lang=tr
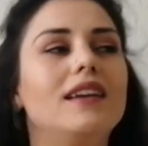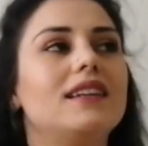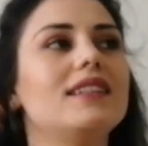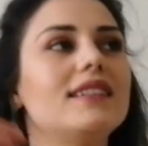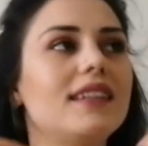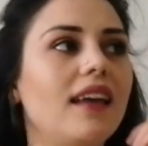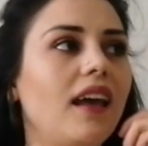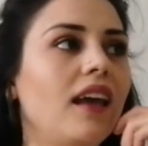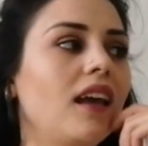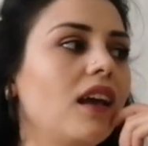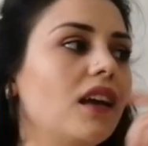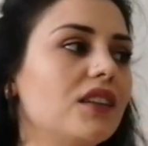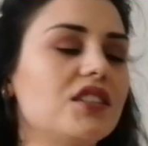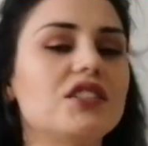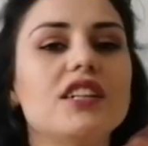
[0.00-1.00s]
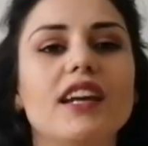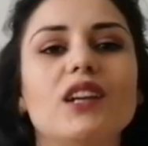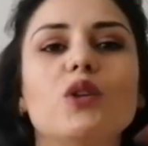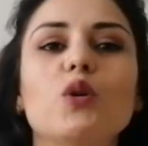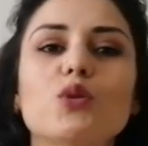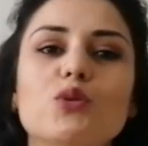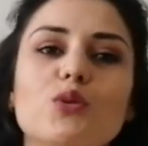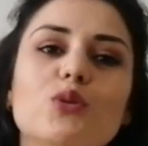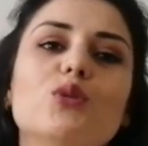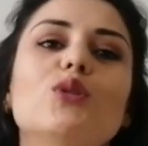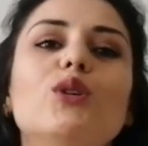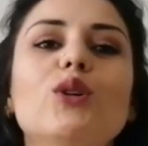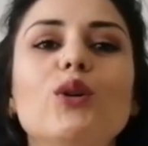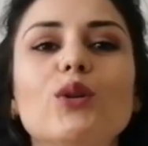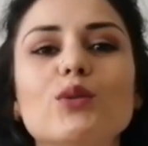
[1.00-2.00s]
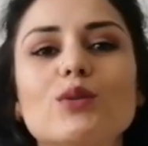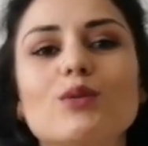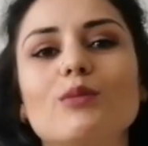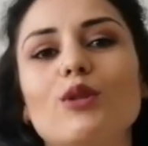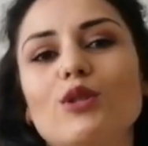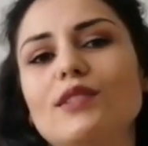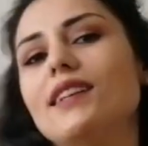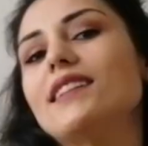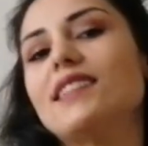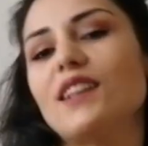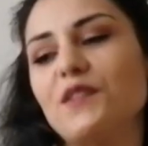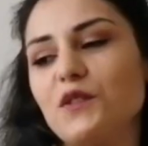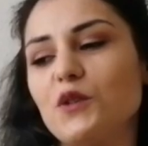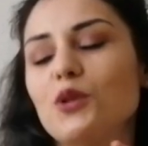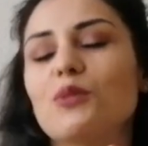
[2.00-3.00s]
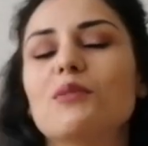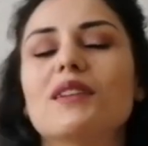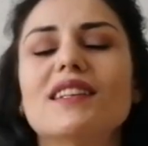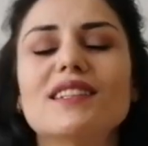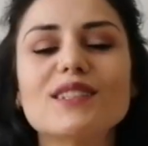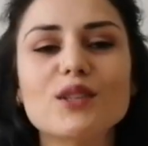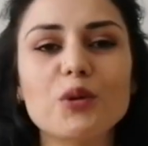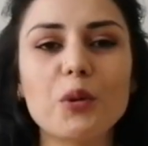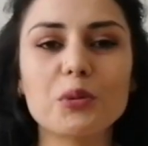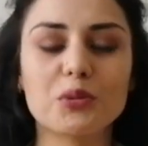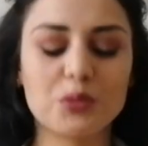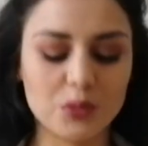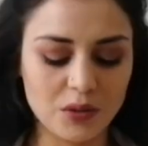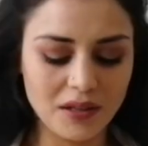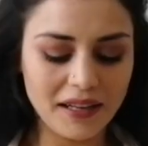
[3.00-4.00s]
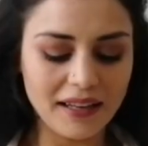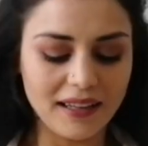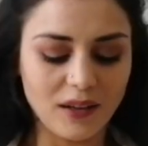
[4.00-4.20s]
işte çiçekli olsun, güllü olsun, böyle seni seviyorum, yazılı olsun.